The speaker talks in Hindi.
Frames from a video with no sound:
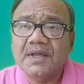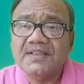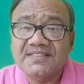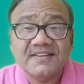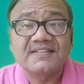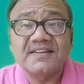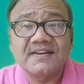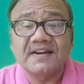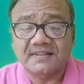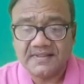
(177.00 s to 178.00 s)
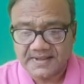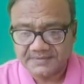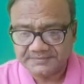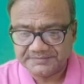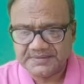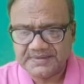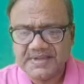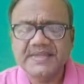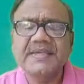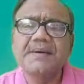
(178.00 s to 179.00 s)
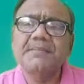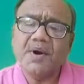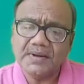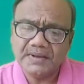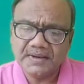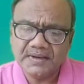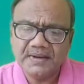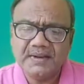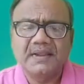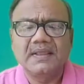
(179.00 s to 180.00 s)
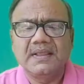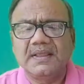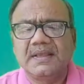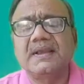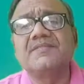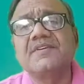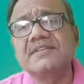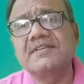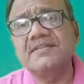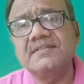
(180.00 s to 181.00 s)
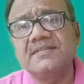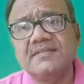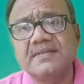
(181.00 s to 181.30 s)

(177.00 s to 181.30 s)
का सृजन करता है यह मॉडल कन्वर्जेंस